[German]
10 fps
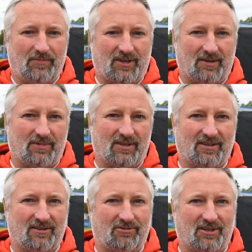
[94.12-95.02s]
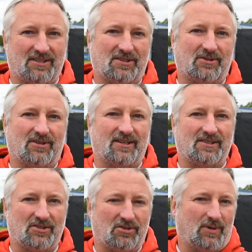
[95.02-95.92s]
Da hat man äh, vor der Saison,
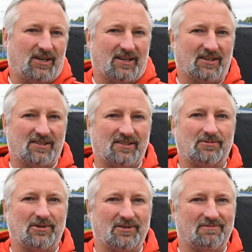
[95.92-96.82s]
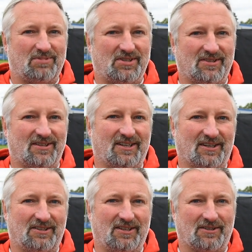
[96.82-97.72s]
als das die Spiele angesetzt wurden, ein bisschen
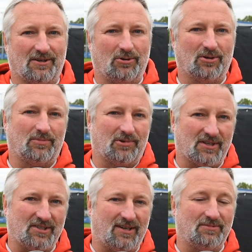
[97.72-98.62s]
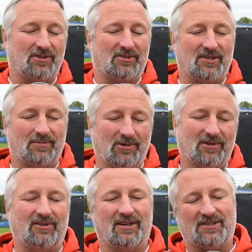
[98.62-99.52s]
irritiert geguckt. Montagsabends in
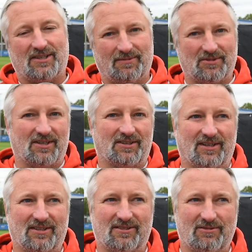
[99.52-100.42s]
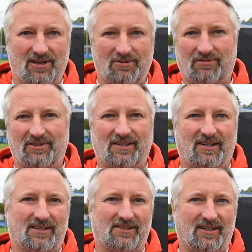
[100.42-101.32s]
Osnabrück, freitagsabends gegen Dresden, ne, nur vier
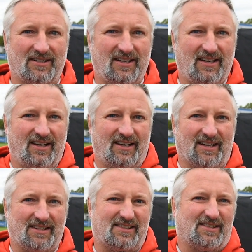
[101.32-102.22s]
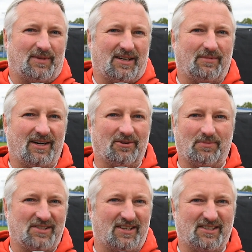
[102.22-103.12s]
Tage Zeit. Jetzt ist man der
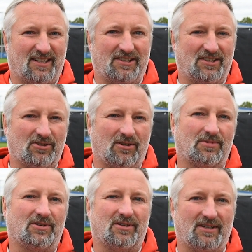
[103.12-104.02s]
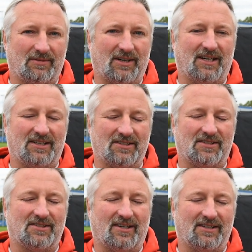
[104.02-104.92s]
Meinung, besser hätte es eigentlich nicht kommen können, denn man hat
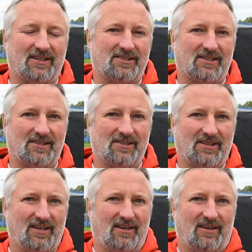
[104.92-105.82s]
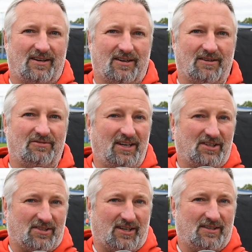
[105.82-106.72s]
jetzt die Zeit tatsächlich, äh,
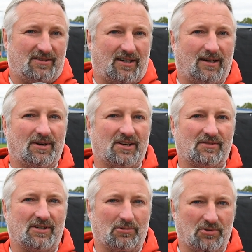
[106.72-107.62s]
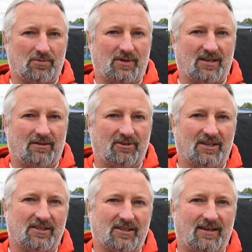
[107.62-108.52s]
wenig Zeit, aber das wieder gut zu machen am
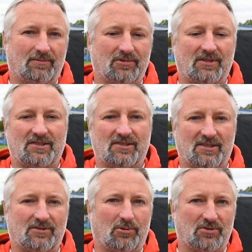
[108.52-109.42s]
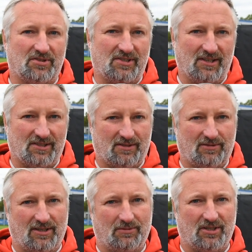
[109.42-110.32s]
Freitagabend. Und das ist das große Ziel des
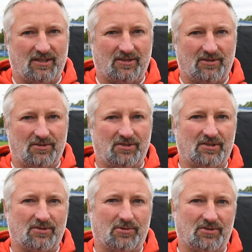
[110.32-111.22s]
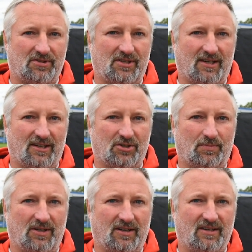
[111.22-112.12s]
SV Darmstadt 98, das große Ziel aller
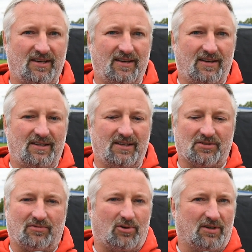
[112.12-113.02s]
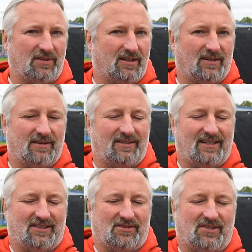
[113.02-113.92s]
Spieler, hier sofort wieder
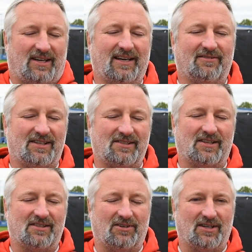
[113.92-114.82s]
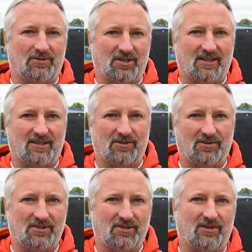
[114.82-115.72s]
ja, zu zeigen, was den SV Darmstadt
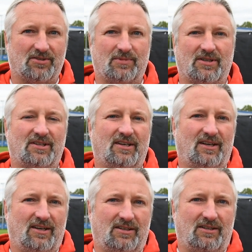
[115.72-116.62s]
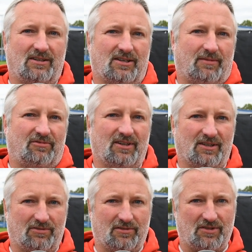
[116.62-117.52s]
98 ausmacht die knapp
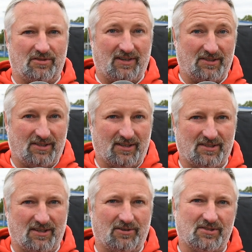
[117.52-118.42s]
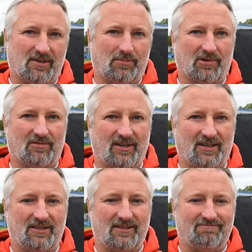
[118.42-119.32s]
450 Fans, die gestern in Osnabrück
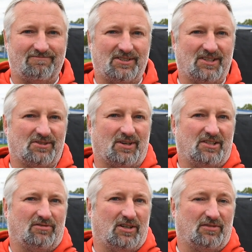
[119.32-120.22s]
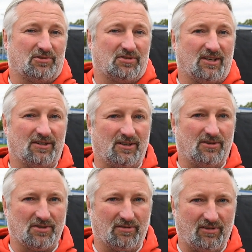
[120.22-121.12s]
waren, die sind zu Recht völlig frustriert nach
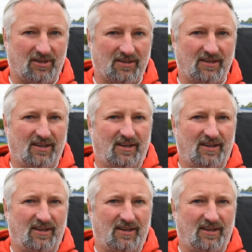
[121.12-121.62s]
Hause gefahren.